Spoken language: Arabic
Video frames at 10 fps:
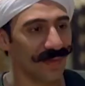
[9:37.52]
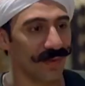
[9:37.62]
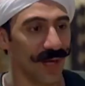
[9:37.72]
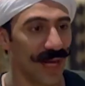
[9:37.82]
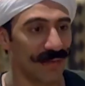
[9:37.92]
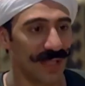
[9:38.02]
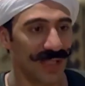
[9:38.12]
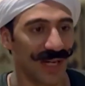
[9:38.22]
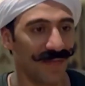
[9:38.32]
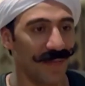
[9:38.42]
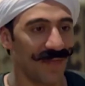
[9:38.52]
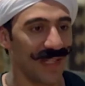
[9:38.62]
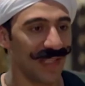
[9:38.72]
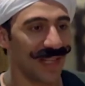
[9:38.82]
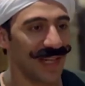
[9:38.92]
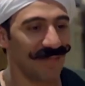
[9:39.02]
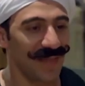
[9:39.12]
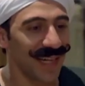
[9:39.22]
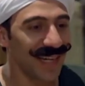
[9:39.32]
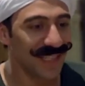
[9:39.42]
والختمه الشريفه مفيش
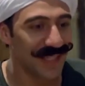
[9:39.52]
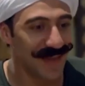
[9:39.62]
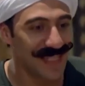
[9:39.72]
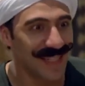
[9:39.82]
غيرش بس